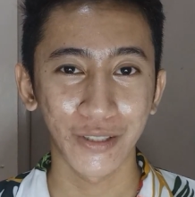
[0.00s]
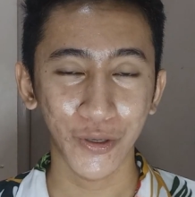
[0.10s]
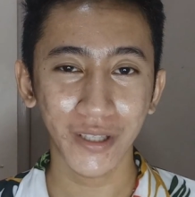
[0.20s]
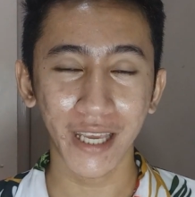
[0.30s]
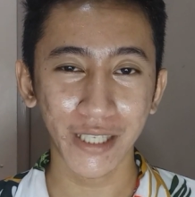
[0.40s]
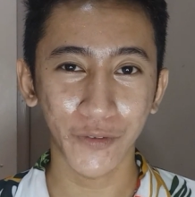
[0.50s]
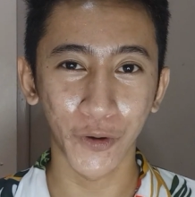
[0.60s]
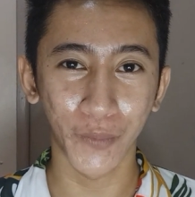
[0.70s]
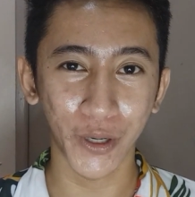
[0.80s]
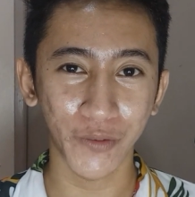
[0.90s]
So yun guys,
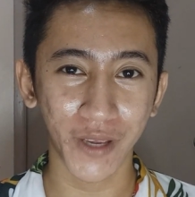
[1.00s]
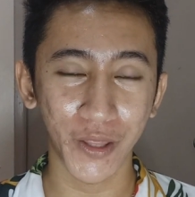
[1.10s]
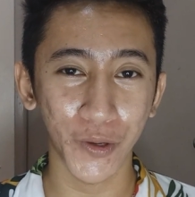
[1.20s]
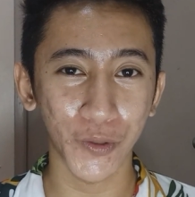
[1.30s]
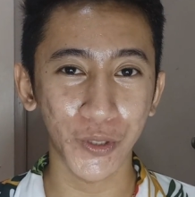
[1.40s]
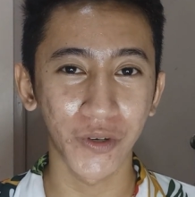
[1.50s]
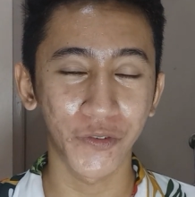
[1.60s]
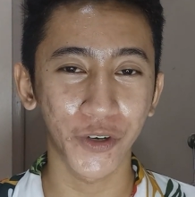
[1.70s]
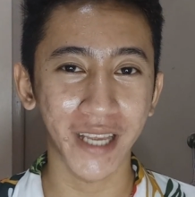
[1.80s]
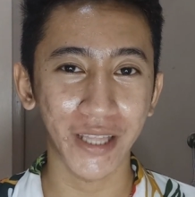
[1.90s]
for more videos,
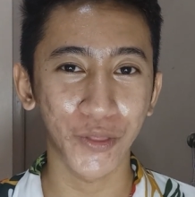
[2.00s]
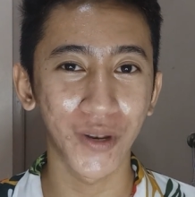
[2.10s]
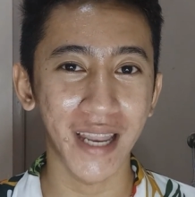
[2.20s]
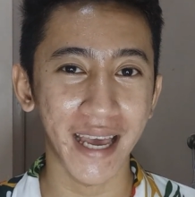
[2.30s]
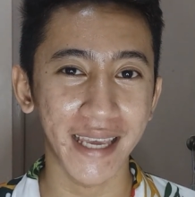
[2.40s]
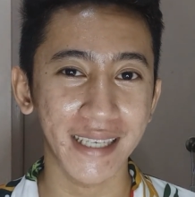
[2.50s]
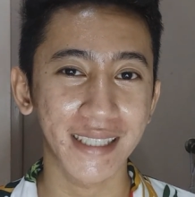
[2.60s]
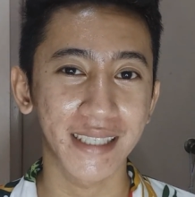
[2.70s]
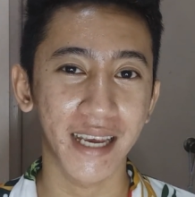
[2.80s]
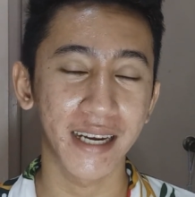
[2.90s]
don't forget to like,
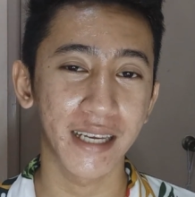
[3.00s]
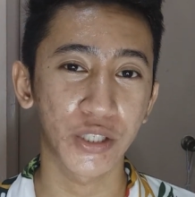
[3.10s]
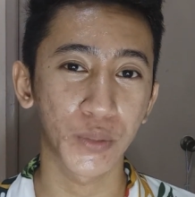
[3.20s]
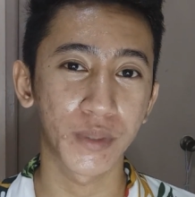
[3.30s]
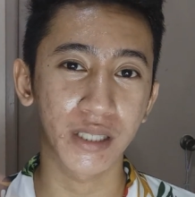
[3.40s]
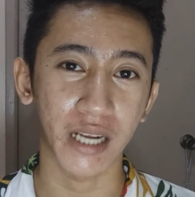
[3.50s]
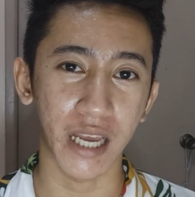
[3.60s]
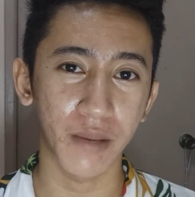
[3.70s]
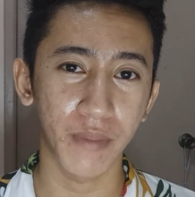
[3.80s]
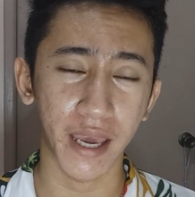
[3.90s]
share, and
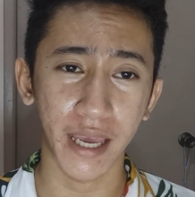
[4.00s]
subscribe.